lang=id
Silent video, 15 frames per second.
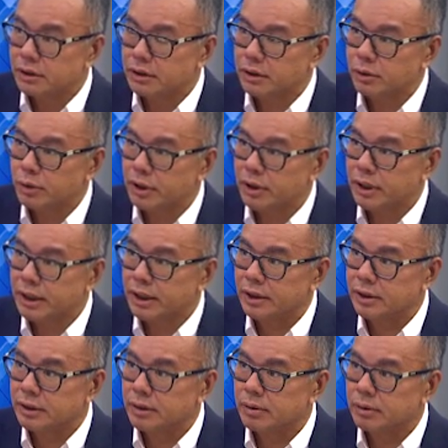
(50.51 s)
sesuai dengan
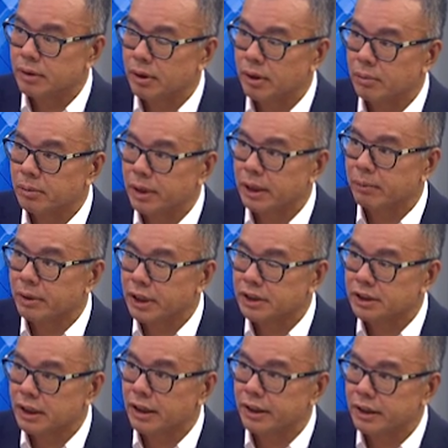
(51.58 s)
uh,
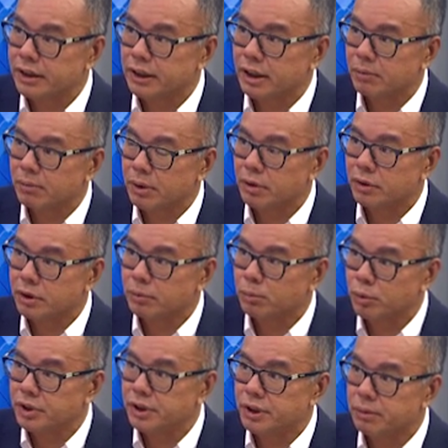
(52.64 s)
bagaimana cara kita
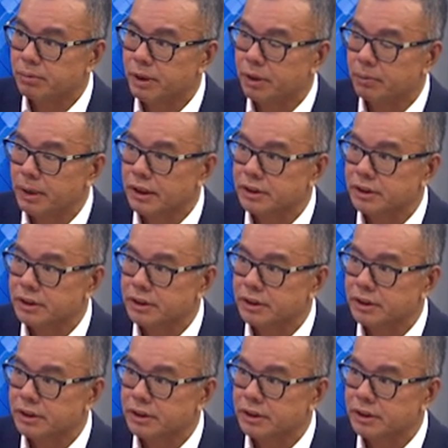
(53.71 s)
berkontribusi bagi